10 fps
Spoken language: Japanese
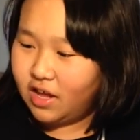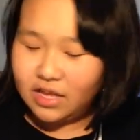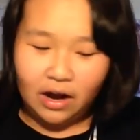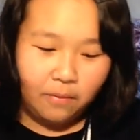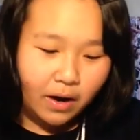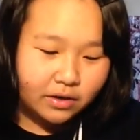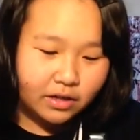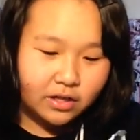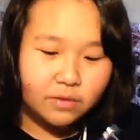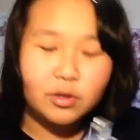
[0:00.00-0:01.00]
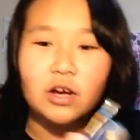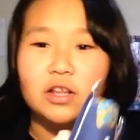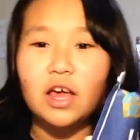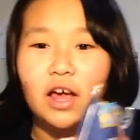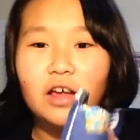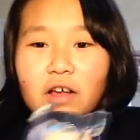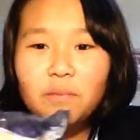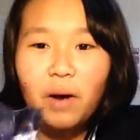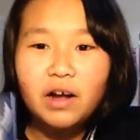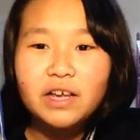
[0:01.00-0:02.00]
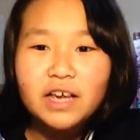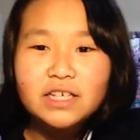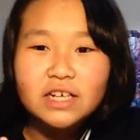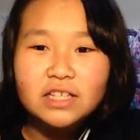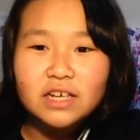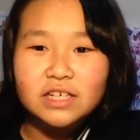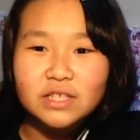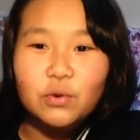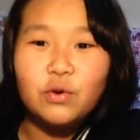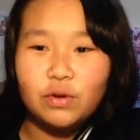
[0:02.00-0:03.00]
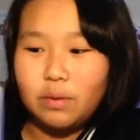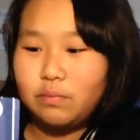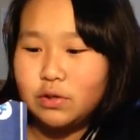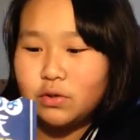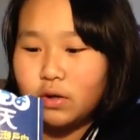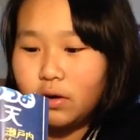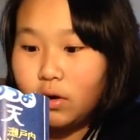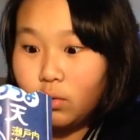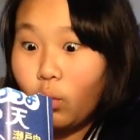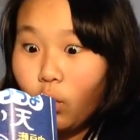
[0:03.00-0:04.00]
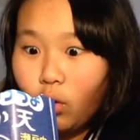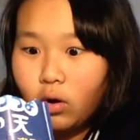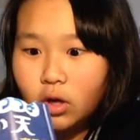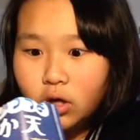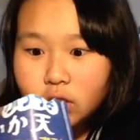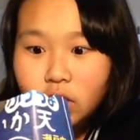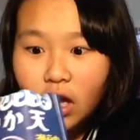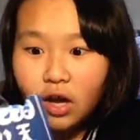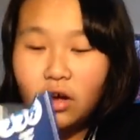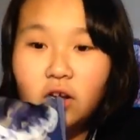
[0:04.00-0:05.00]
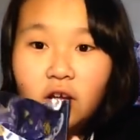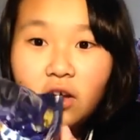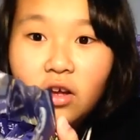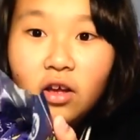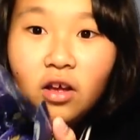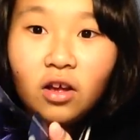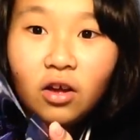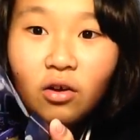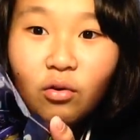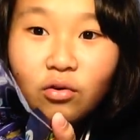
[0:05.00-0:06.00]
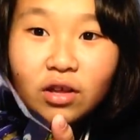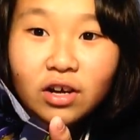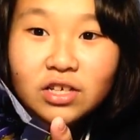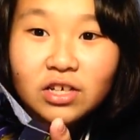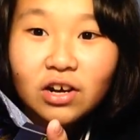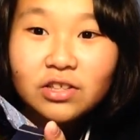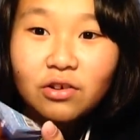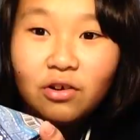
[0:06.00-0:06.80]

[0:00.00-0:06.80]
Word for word: やばくないでもなんかね、パッケージがなんかすごいよ。プッチョよ。おおすげえこんな感じで入って